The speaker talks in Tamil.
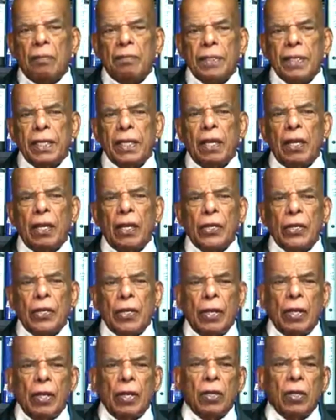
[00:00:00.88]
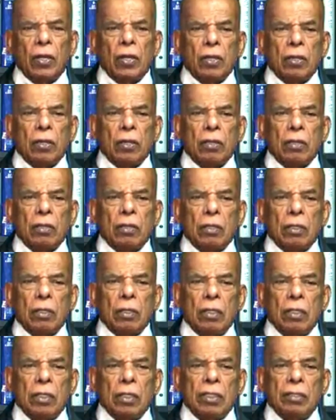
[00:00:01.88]
அப்படியானால்
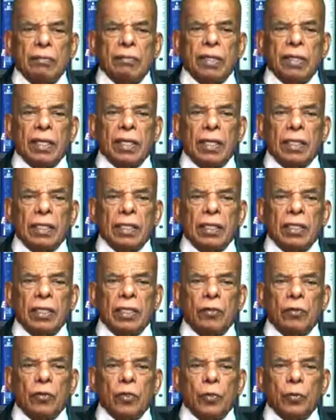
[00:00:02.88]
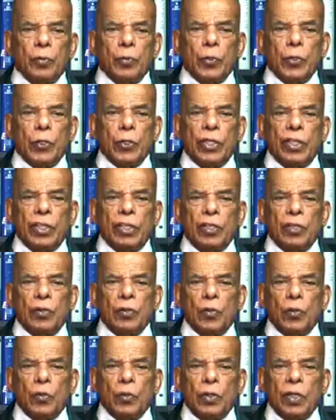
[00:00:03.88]
இவர்களுக்கிடையே ஒரு புரிந்து
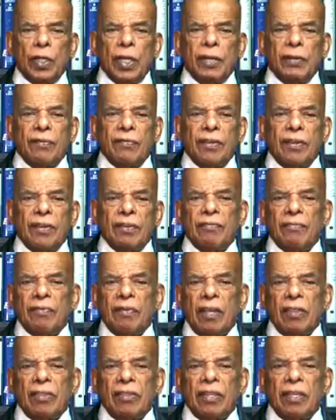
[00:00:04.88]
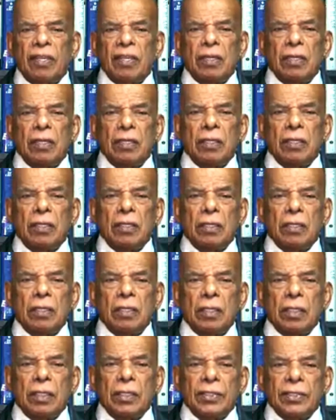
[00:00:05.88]
உணர்வு வந்து
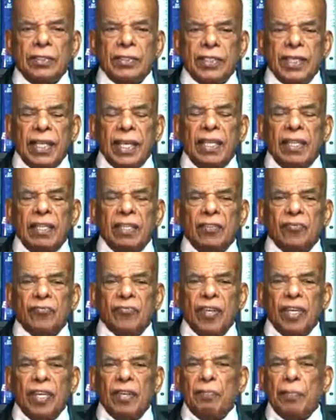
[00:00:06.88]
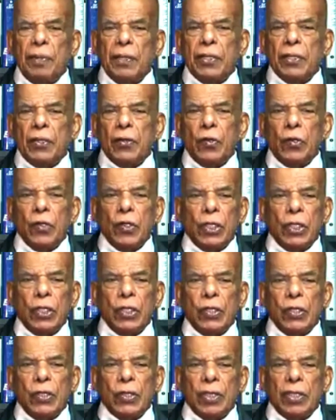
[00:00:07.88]
சேர்ந்து செயல்பட்டு கொண்டு
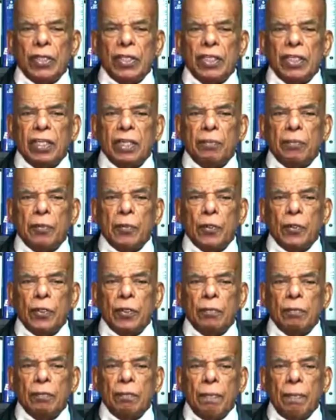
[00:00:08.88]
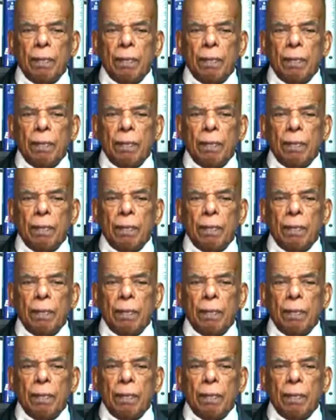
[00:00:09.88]
இருக்கிறது என்ற போது